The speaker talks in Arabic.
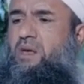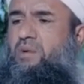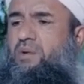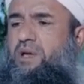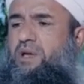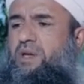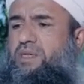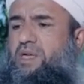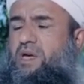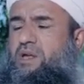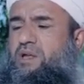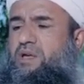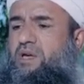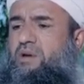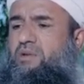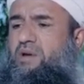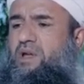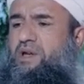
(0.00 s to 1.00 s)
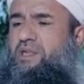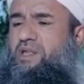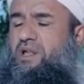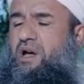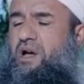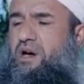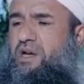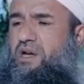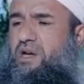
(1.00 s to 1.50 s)
وكذلك ولاية
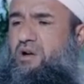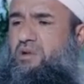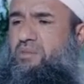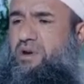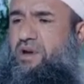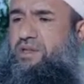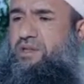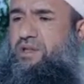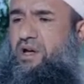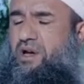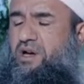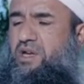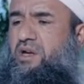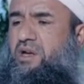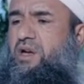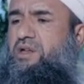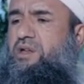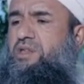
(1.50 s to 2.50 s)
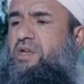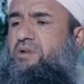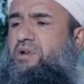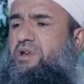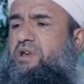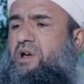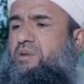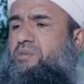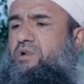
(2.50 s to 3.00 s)
الحقيقة وبراءة الحقيقة أن
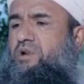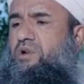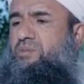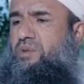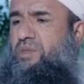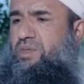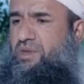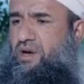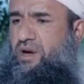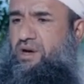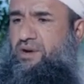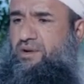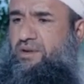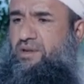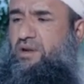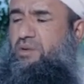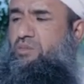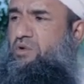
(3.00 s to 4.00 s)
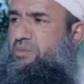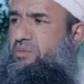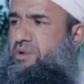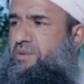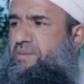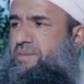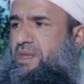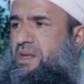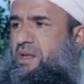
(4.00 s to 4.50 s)
يتولى بحكم الظاهر المؤمن
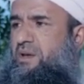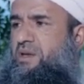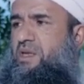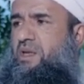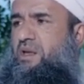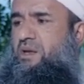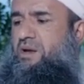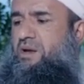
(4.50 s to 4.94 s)
لا. نعم